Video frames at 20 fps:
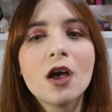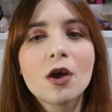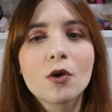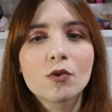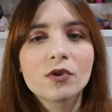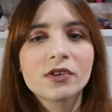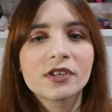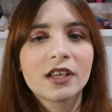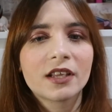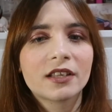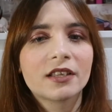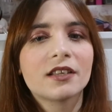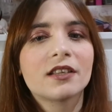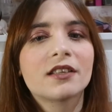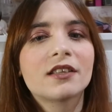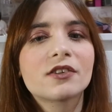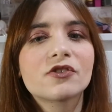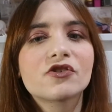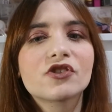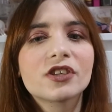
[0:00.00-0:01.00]
questi
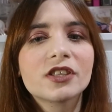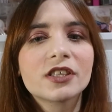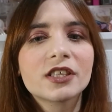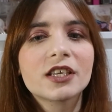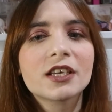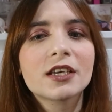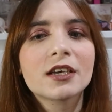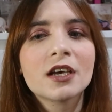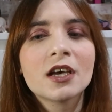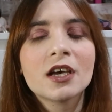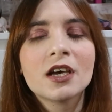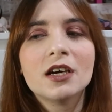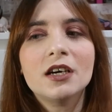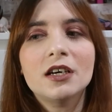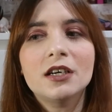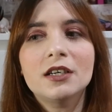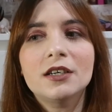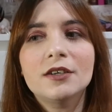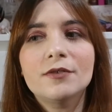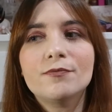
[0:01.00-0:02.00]
detergenti
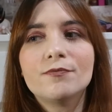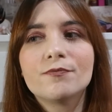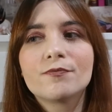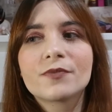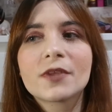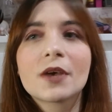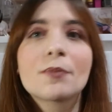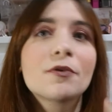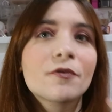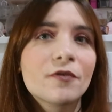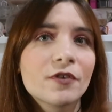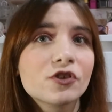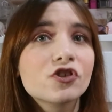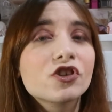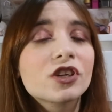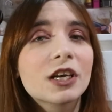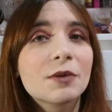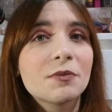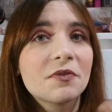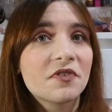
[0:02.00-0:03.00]
ehm, è più
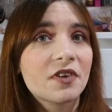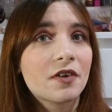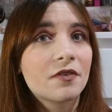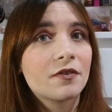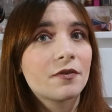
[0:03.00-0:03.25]
facile che mi, via,